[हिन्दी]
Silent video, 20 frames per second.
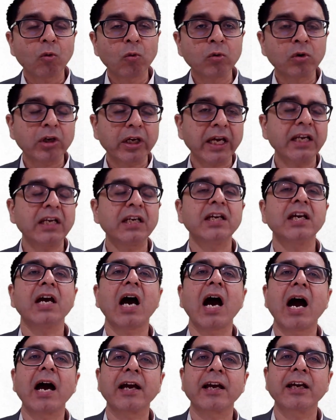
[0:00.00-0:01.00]
उनके लिए
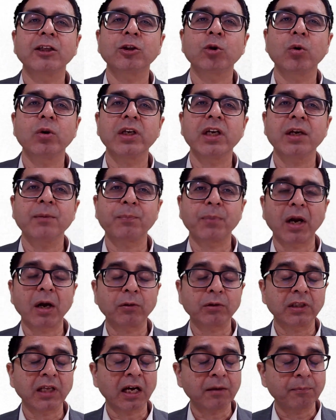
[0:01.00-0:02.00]
आगे तो ये
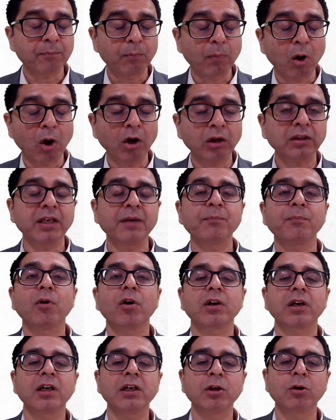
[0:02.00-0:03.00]
प्रावधान बहुत
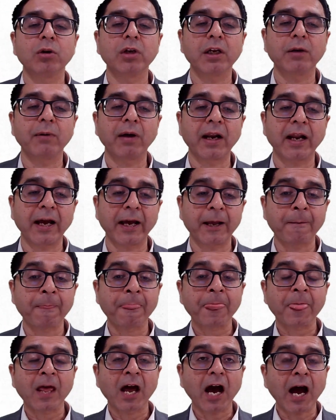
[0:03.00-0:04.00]
इंपॉर्टेंट होने वाला है
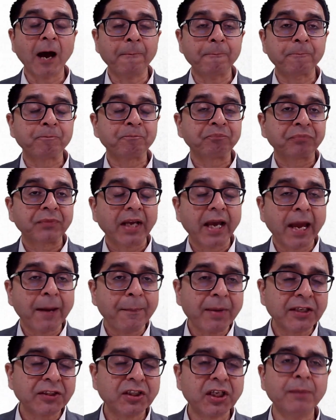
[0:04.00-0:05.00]
अब
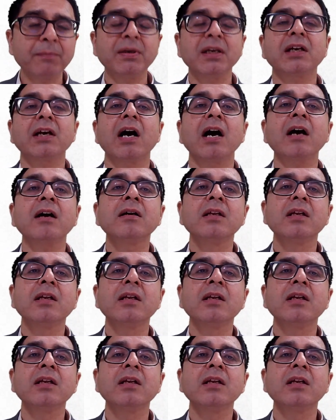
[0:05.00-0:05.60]
एमएसएमई e का